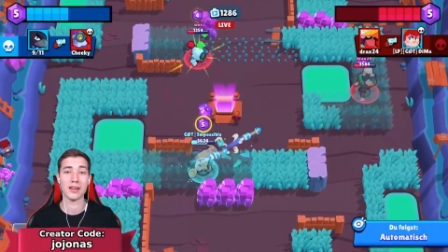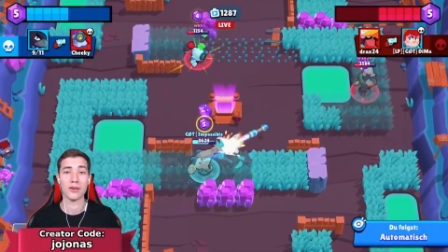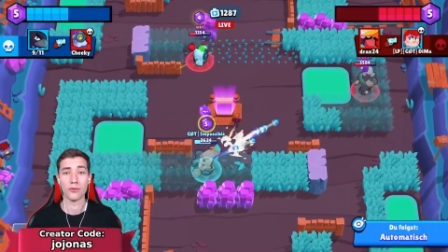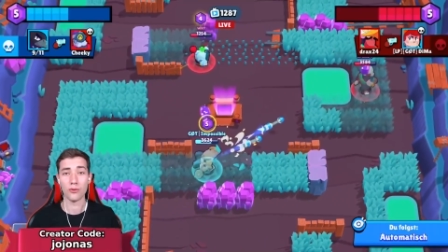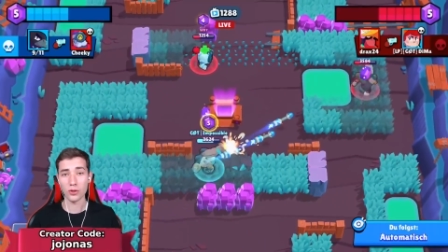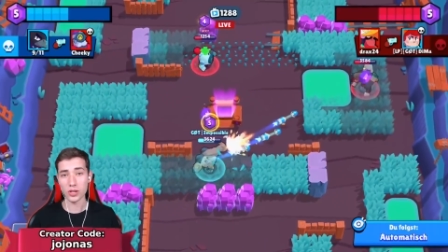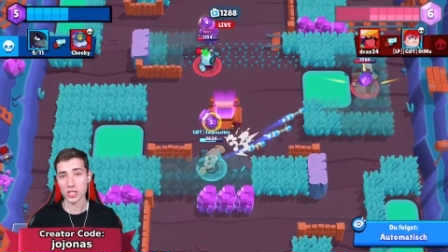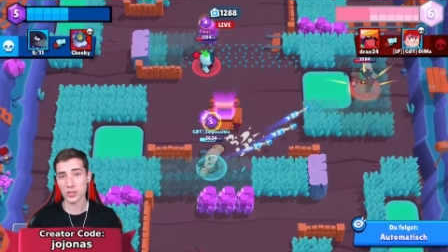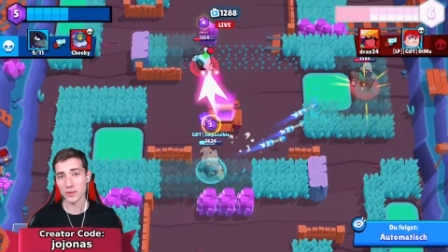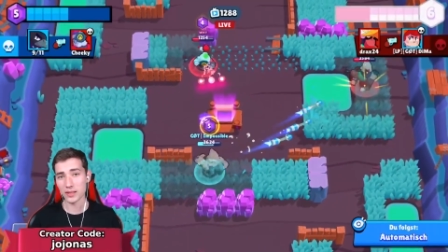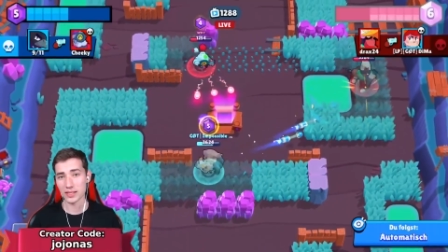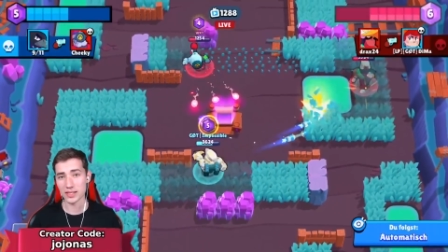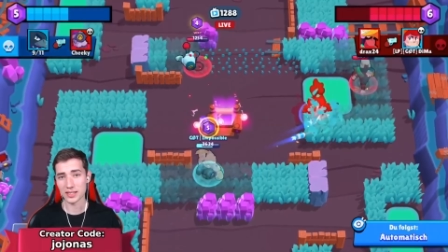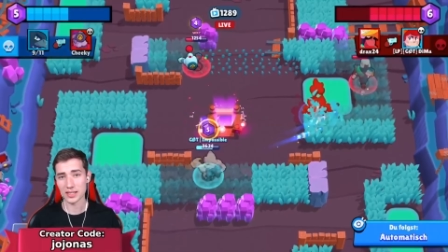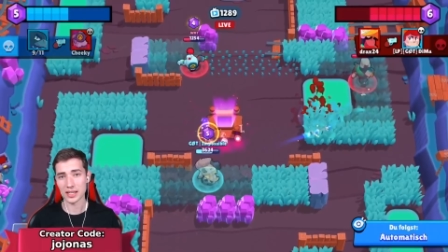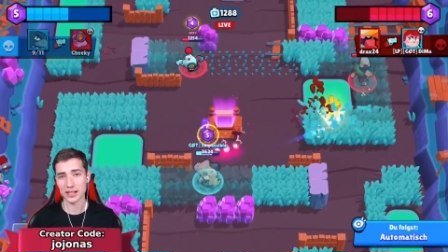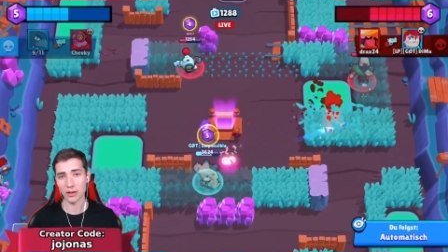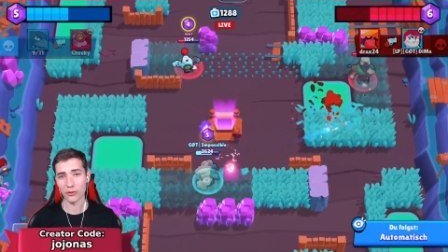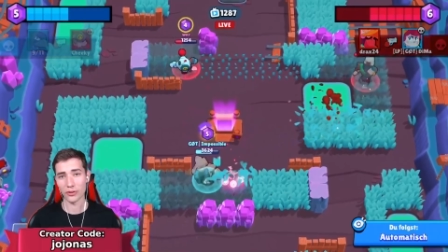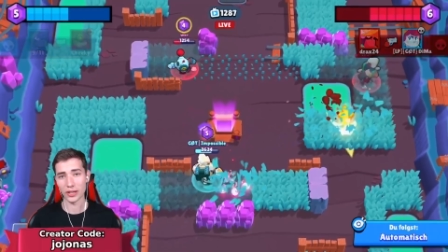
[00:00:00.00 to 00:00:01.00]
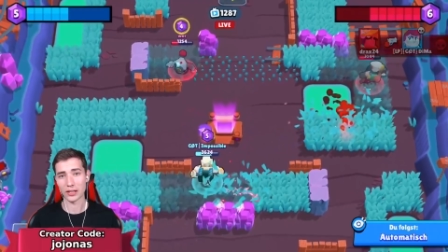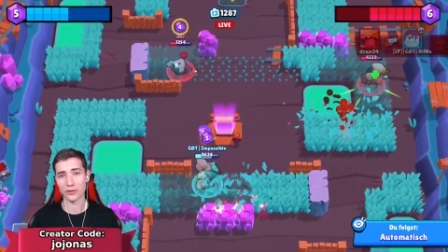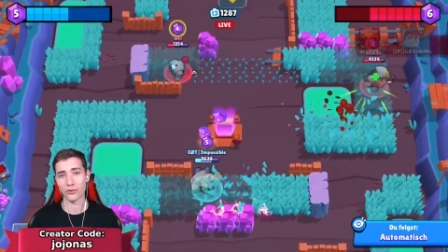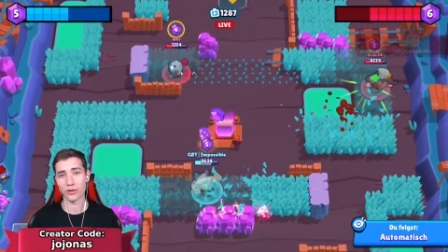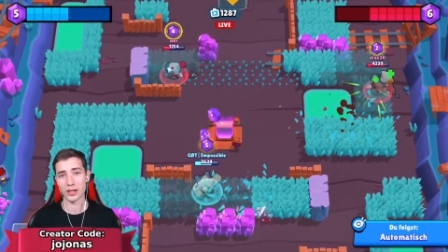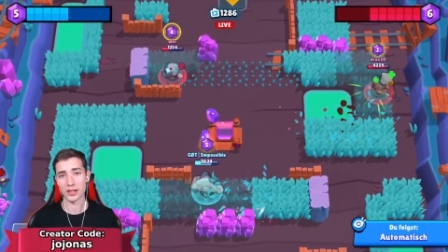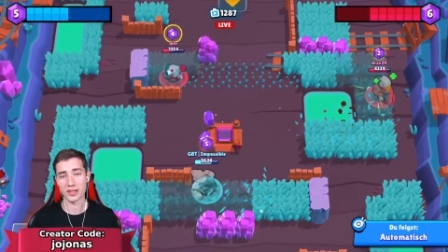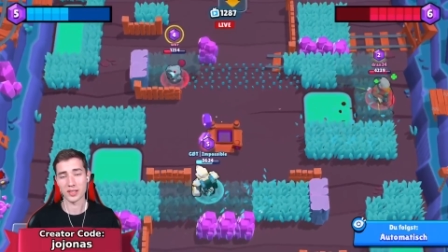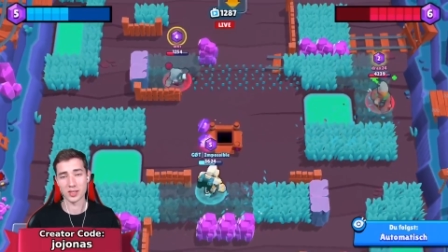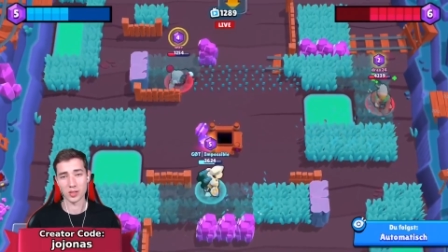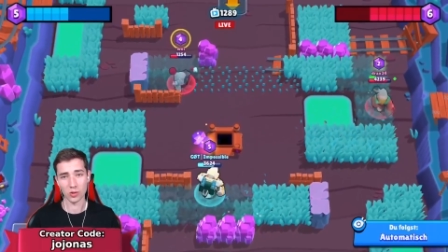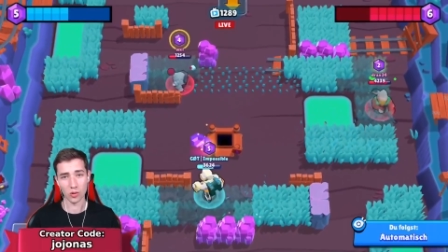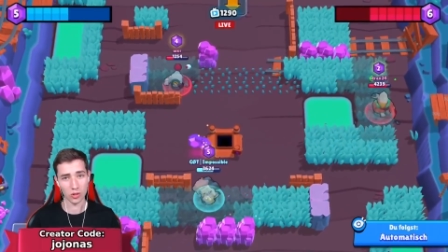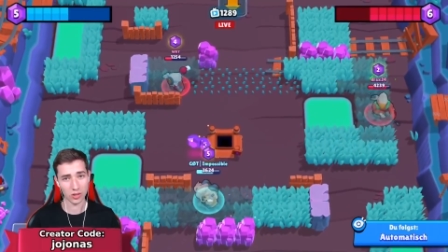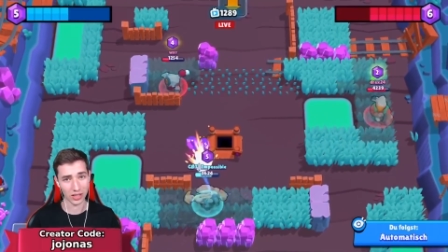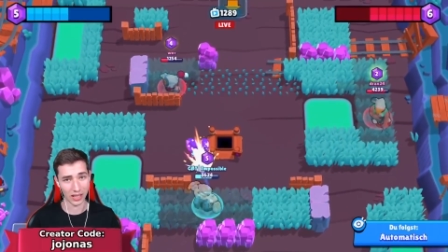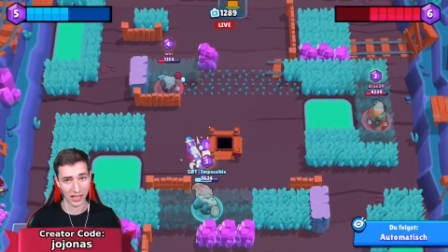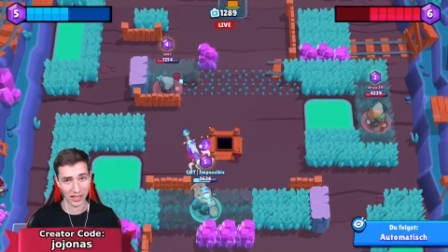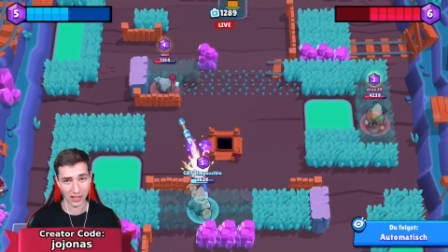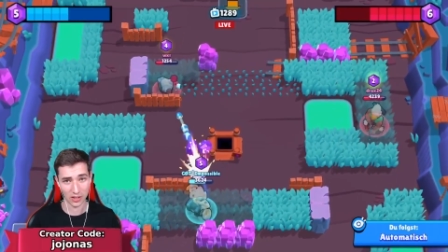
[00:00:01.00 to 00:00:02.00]
würde ich mir den Skin auf jeden Fall
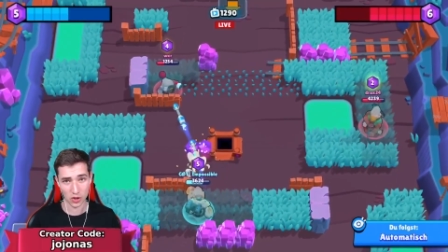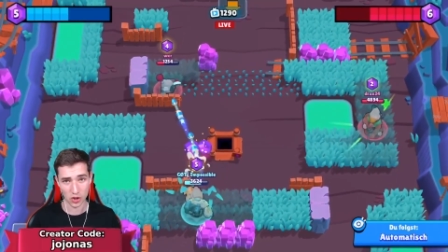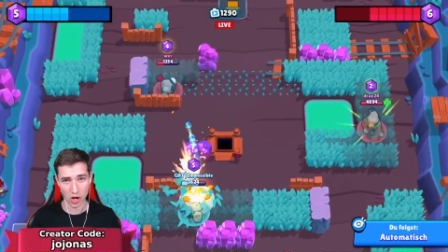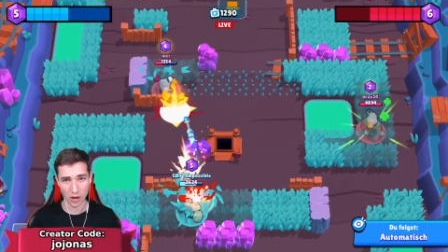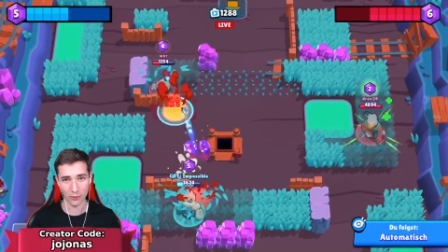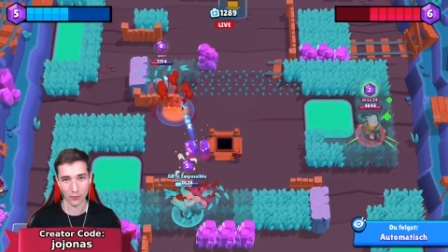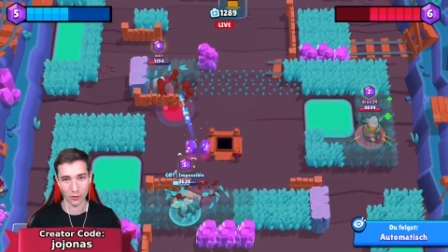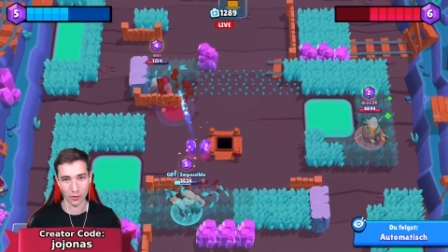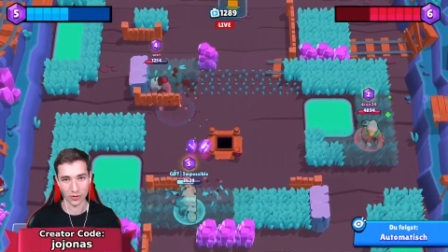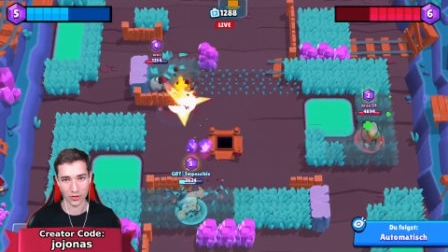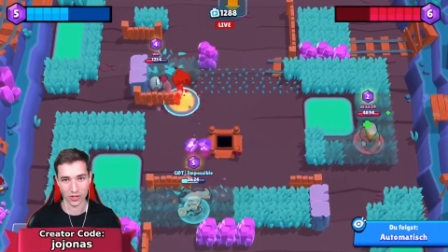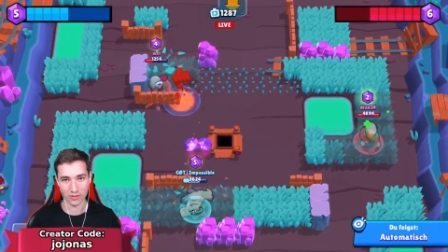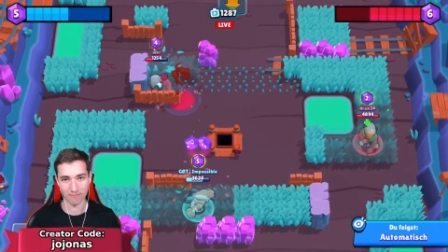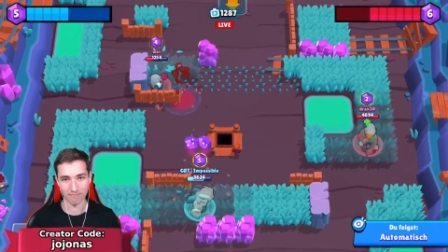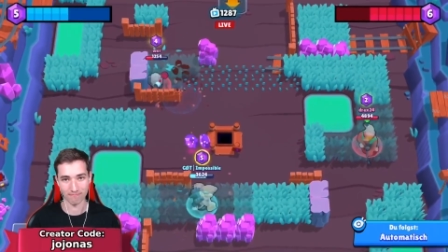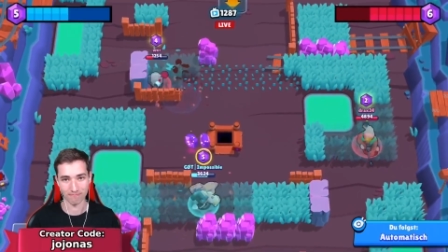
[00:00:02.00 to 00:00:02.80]
zurück in den Shop wünschen.